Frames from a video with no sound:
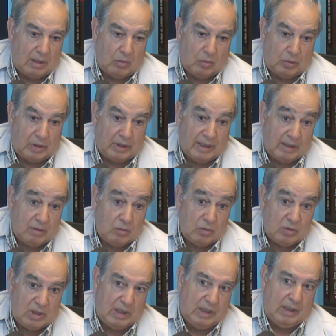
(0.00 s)

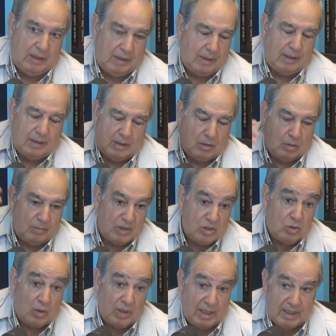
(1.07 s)
encontrarnos y, no
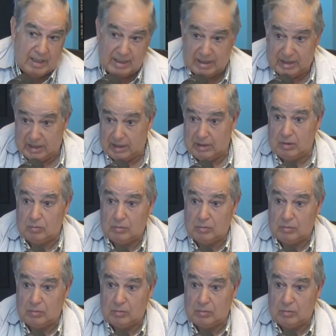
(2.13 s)
mencionar antes,